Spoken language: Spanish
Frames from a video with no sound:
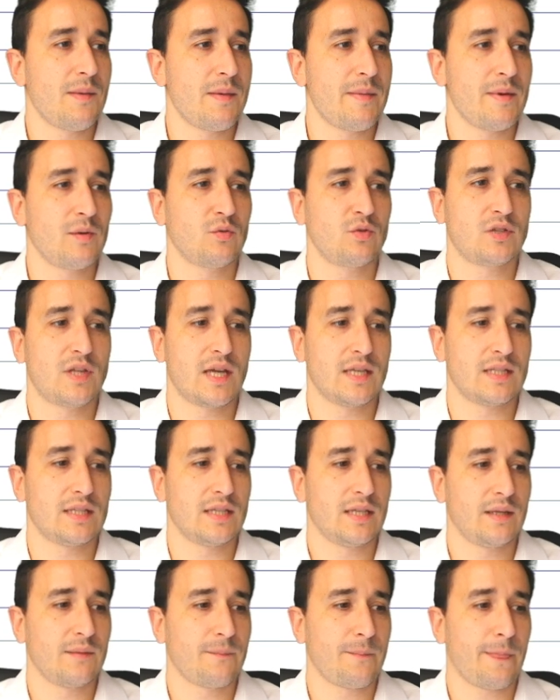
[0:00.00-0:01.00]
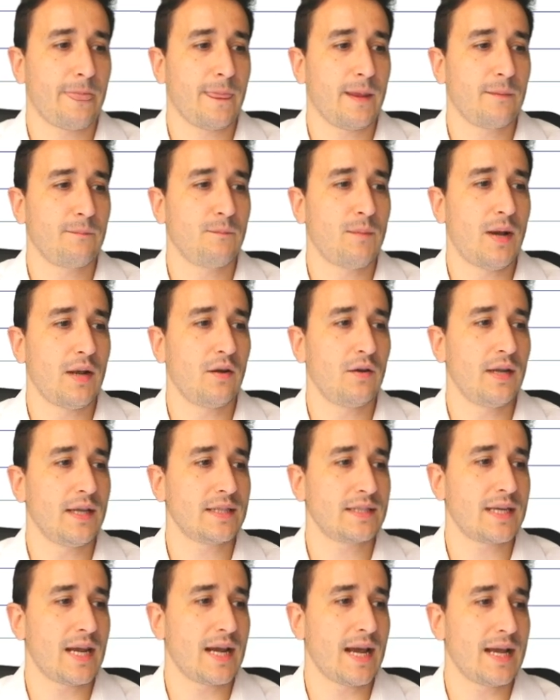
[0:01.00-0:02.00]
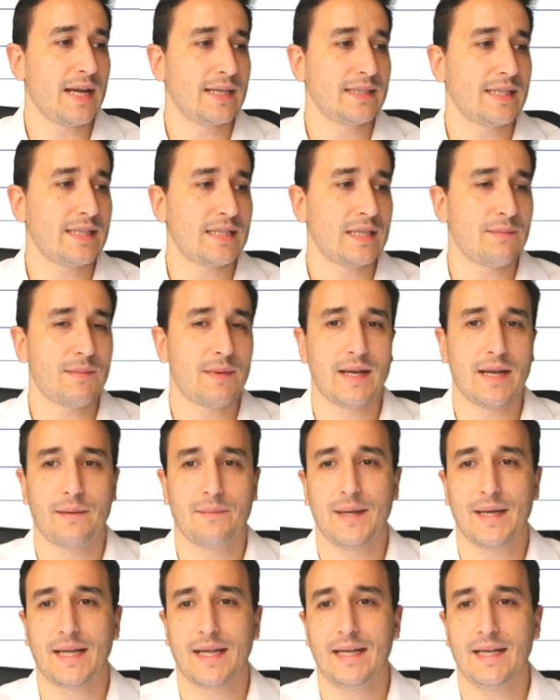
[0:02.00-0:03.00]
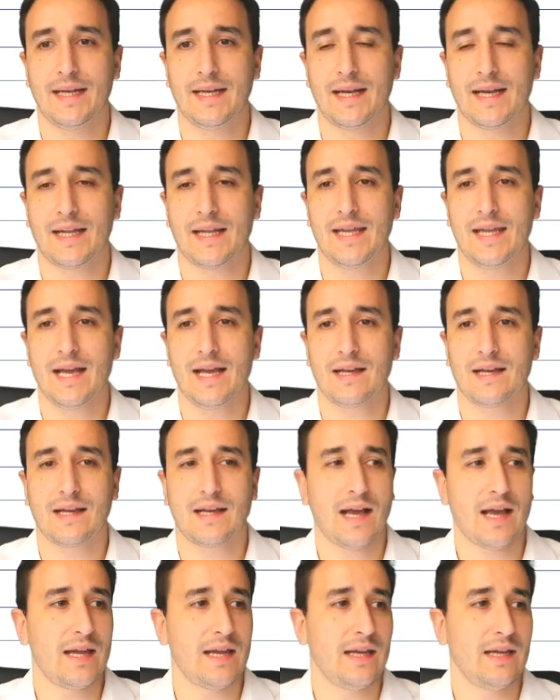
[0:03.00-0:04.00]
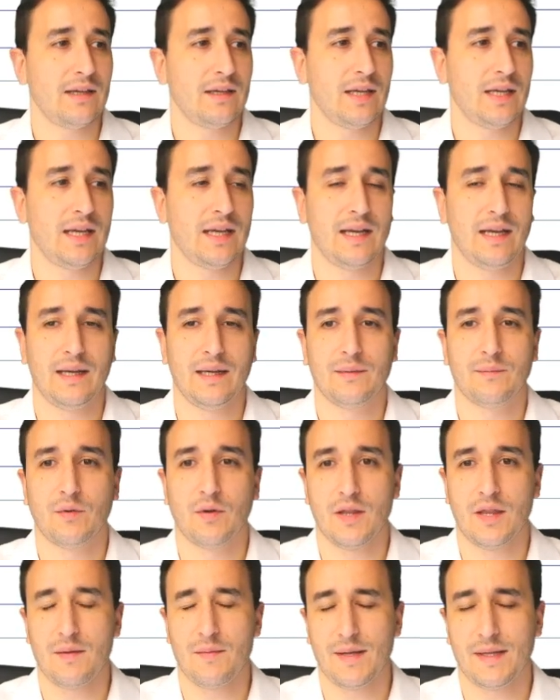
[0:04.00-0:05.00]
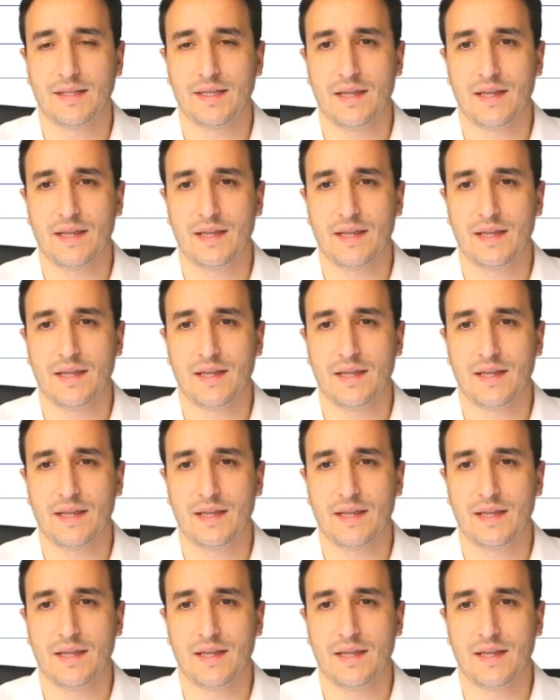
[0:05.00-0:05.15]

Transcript: me gustase. Valores que caen esta semana. Berkeley Energía cae eh, por encima del